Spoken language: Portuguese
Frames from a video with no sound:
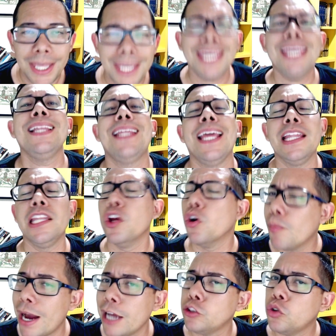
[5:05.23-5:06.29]
Entendeu
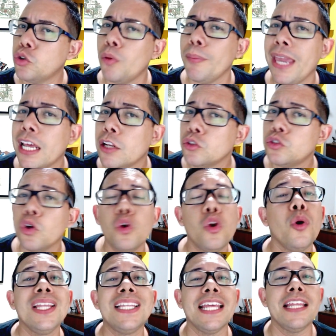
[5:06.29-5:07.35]
mais ou menos ou
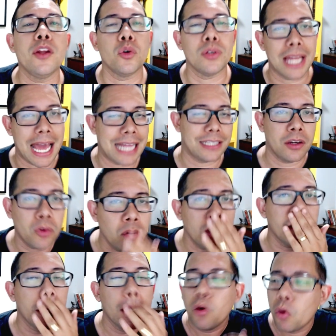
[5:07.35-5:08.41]
não entendeu nada?
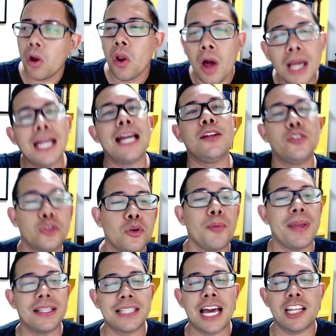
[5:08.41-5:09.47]
Coloca aí nos
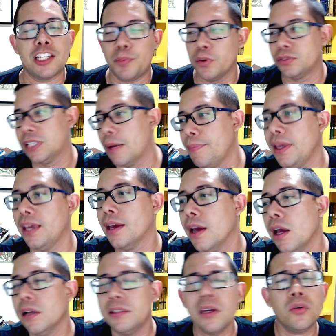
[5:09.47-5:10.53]
comentários para eu saber.
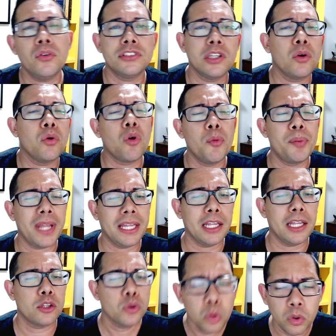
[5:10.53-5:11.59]
Você conseguiu
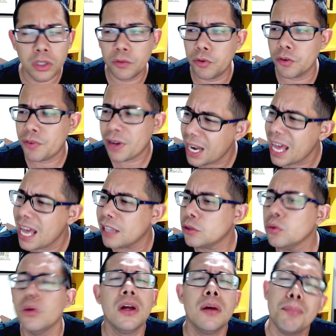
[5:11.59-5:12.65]
compreender tudo que foi
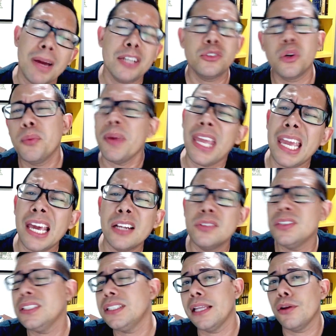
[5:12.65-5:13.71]
falado? Mais ou menos,
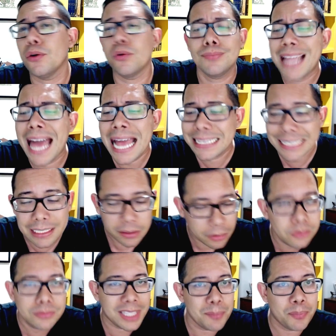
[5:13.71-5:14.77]
entendeu nada?
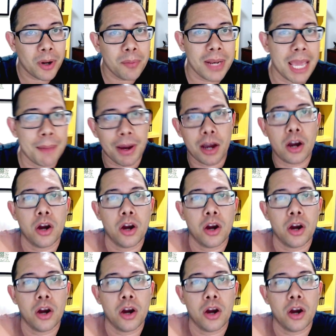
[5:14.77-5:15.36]
Não tem problema.